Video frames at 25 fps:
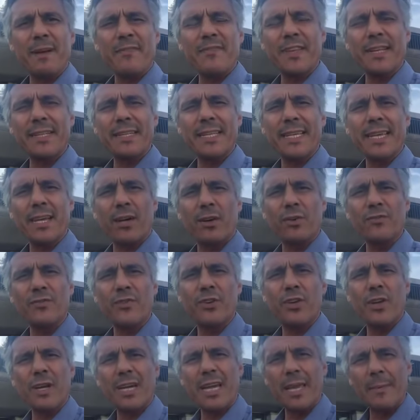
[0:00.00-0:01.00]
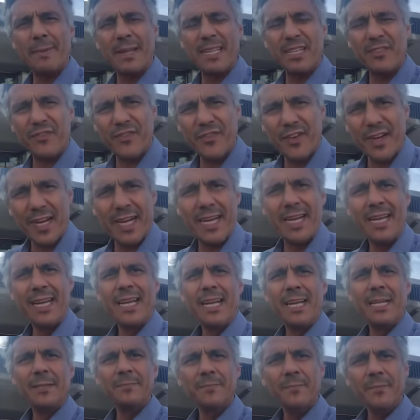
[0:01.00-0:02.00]
mafia des 40 voleurs et mettre fin
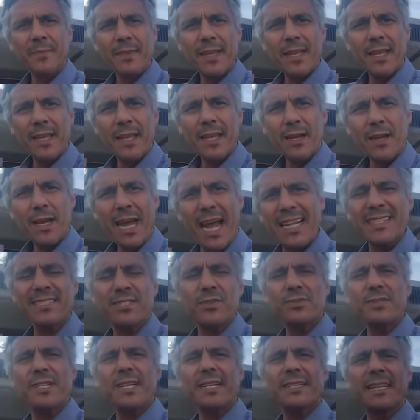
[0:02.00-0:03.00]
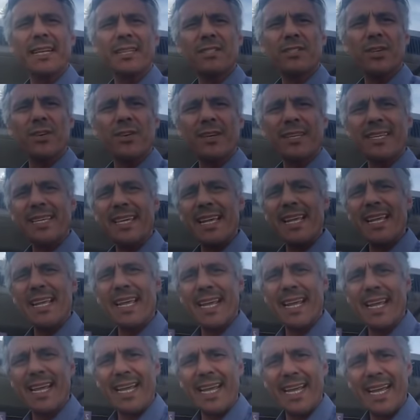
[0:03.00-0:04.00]
à ce dictateur
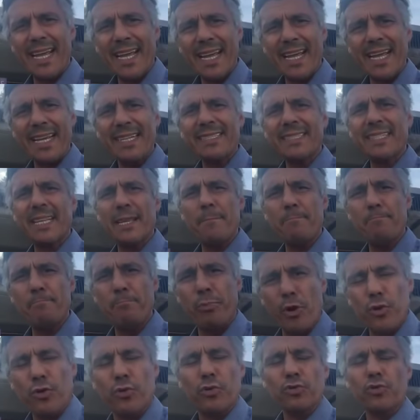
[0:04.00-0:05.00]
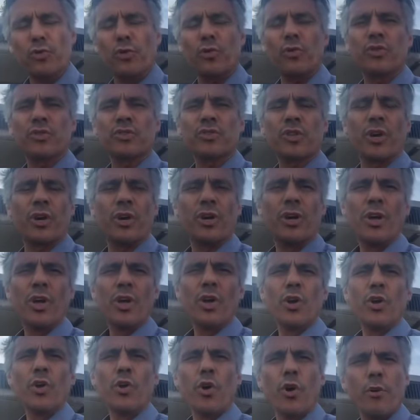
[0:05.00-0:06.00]
qui est resté beaucoup trop longtemps
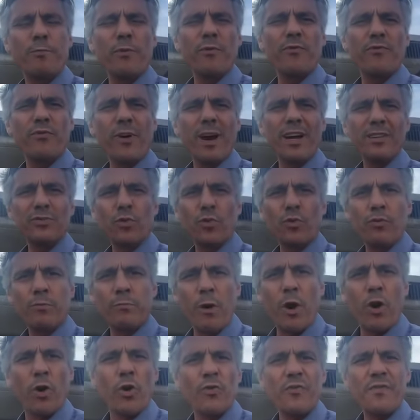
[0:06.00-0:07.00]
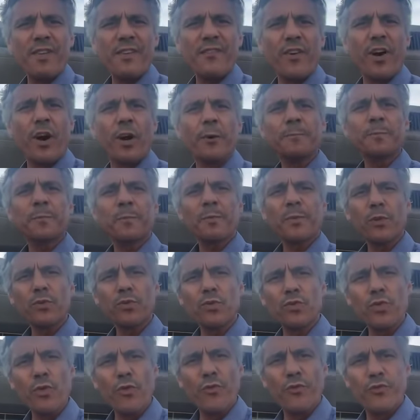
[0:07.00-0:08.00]
au pouvoir. Donc mort ou vivant,
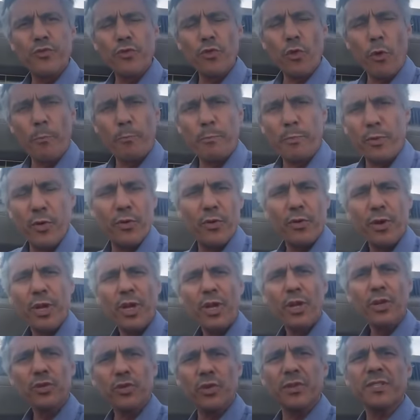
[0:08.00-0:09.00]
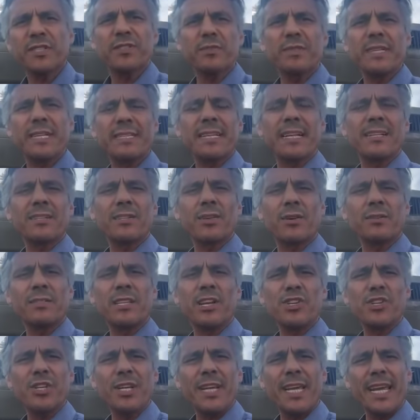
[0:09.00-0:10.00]
nous ne voulons plus de ce dictateur en
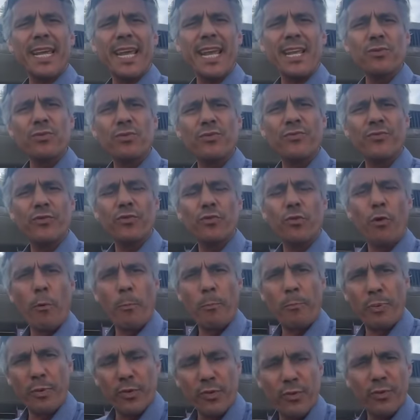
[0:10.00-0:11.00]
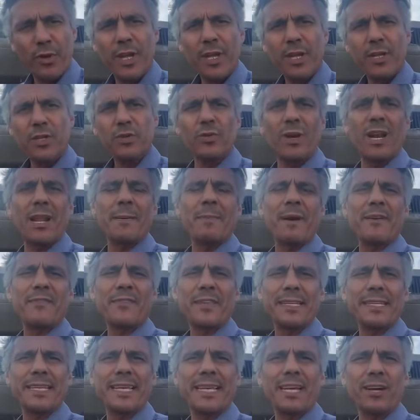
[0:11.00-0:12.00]
Algérie et nous ne voulons plus de la
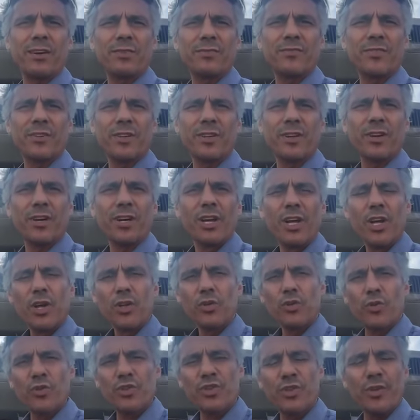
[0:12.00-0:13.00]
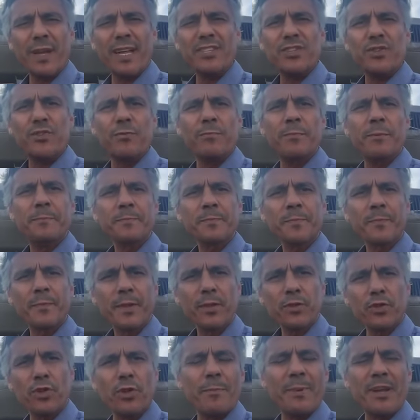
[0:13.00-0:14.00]
mafia des 40 voleurs. Donc je résume,
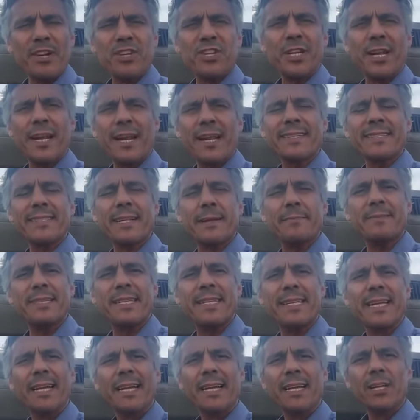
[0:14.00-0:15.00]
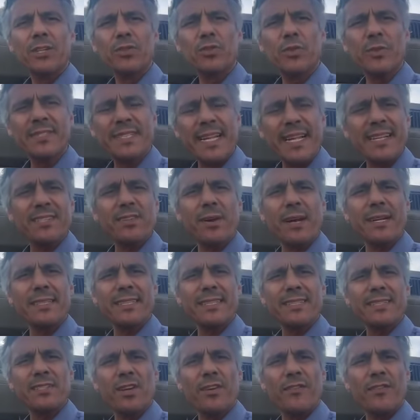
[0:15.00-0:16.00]
demain, Inch'Allah, samedi, de 16h à
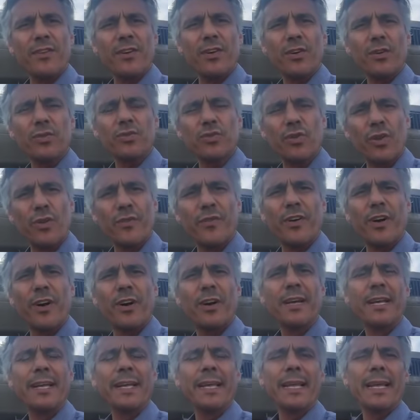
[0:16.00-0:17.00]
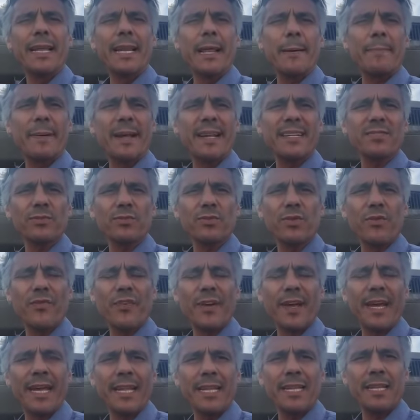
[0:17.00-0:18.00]
19h, devant la prison de
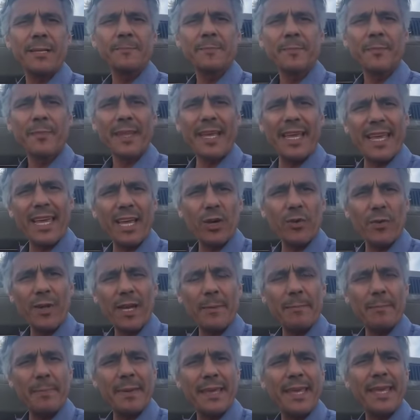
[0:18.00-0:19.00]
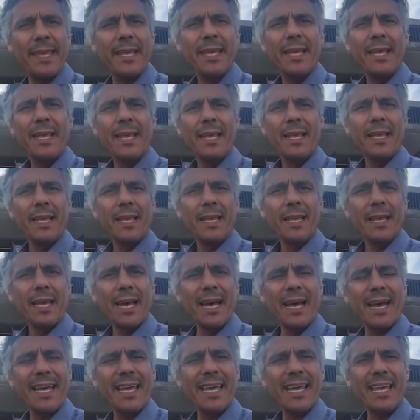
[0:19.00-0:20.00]
Fresnes, RERB,
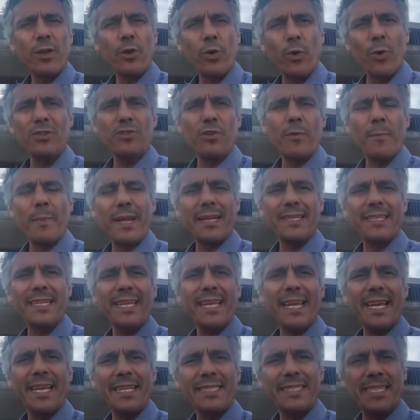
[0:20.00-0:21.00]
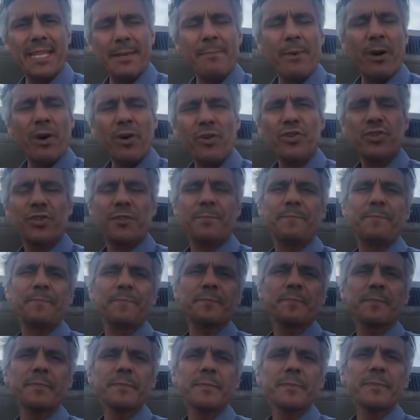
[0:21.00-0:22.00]
arrêt Croix de Berny. Et dimanche,
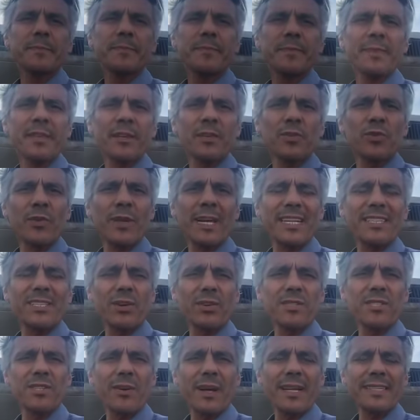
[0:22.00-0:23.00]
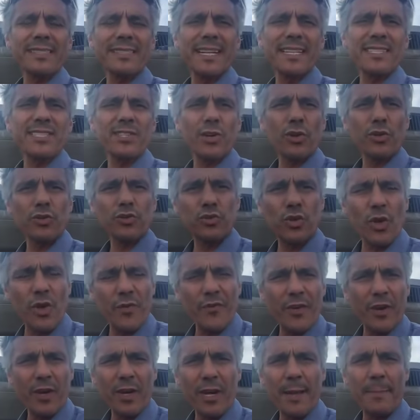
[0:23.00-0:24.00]
de 14h à 16h,
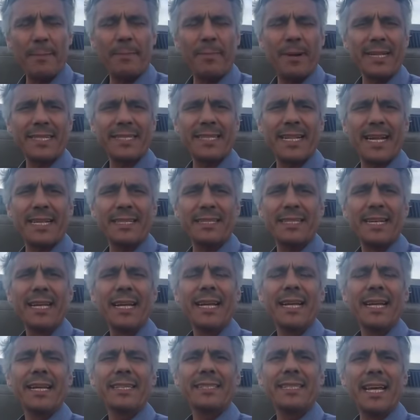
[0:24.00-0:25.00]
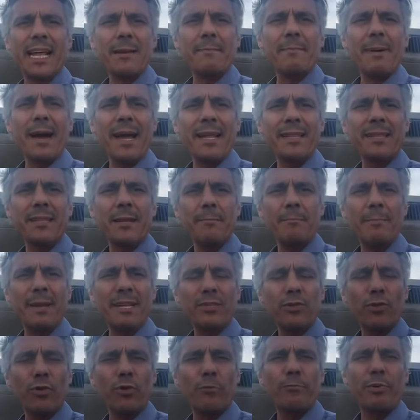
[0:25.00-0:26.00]
devant l'ambassade d'Allemagne,
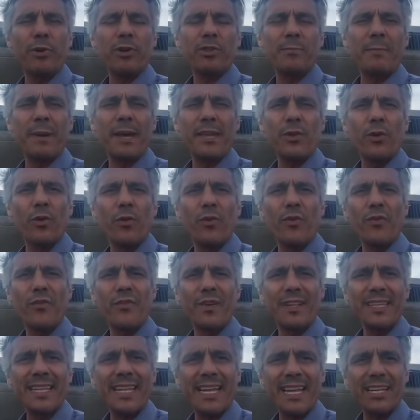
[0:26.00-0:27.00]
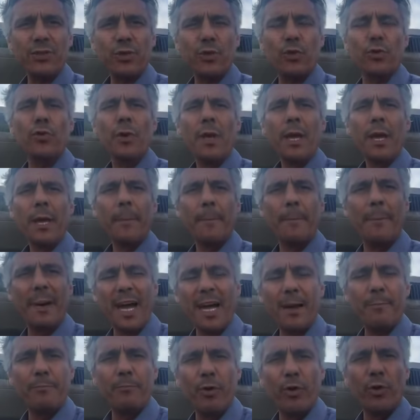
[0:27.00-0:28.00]
métro Porte-Maillot, 24 rue,
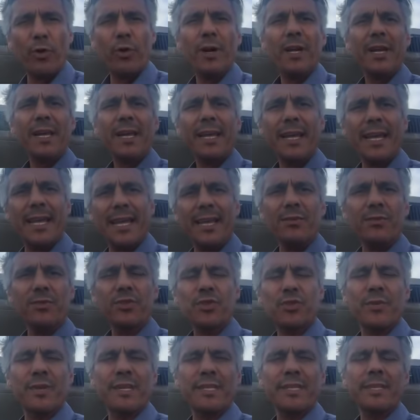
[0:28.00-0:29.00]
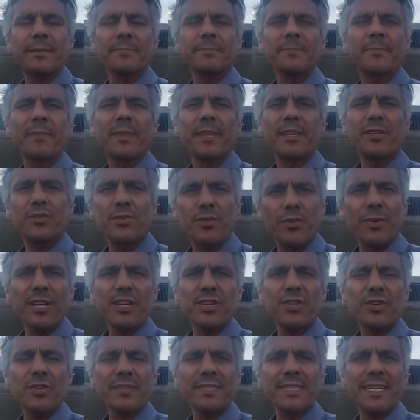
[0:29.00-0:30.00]
Barbeau. Et ensuite, sur
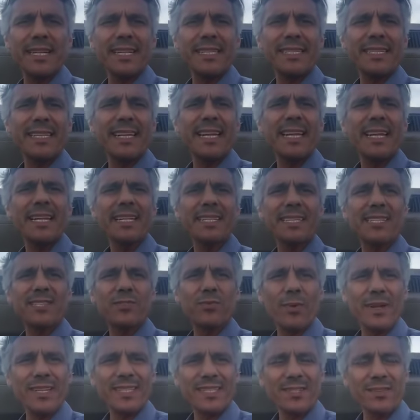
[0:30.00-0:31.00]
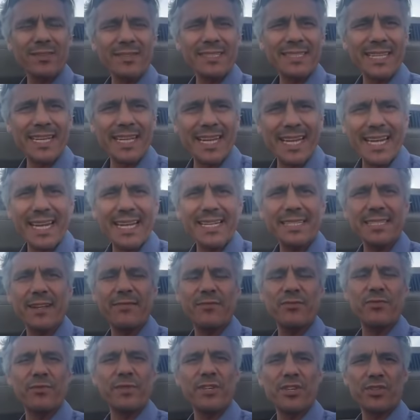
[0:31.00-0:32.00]
les Champs-Élysées, 73
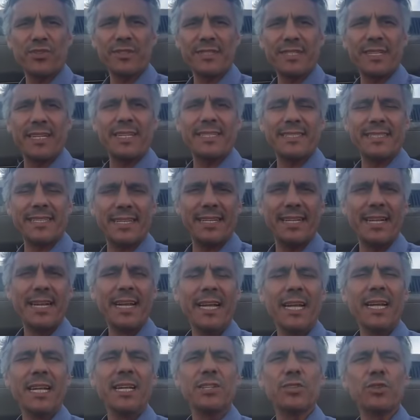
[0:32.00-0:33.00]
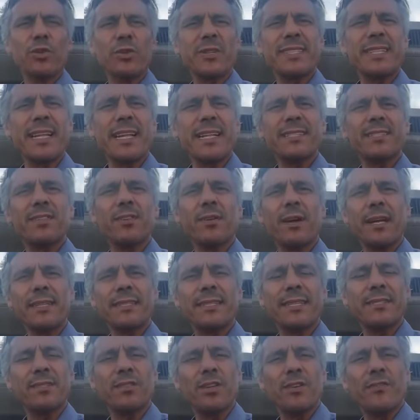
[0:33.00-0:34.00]
avenue des Champs-Élysées, de 16h à
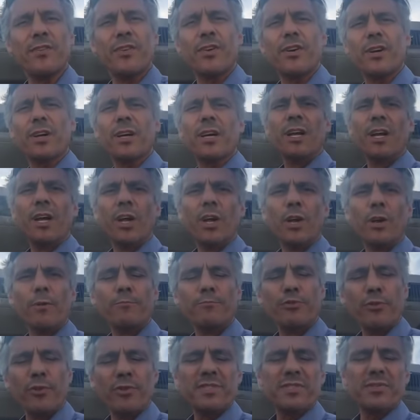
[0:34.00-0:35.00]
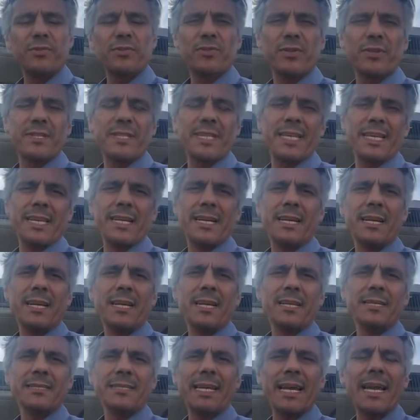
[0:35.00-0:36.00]
19h, pour soutenir
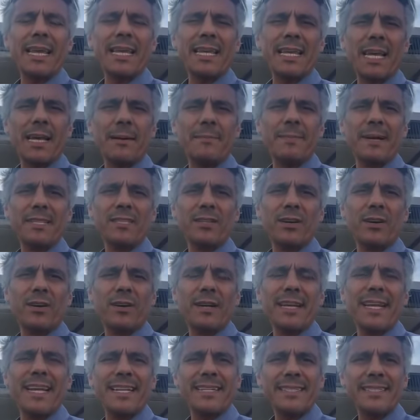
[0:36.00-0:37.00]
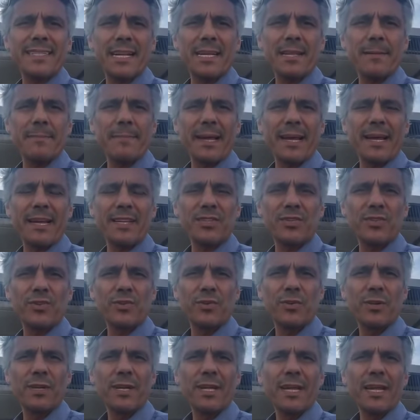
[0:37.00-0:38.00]
Tariq Ramadan et sa
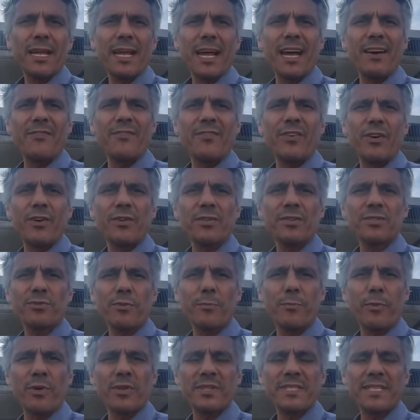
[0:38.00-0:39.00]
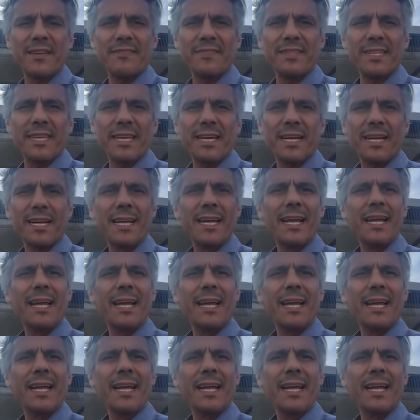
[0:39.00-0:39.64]
libération avant son procès à venir.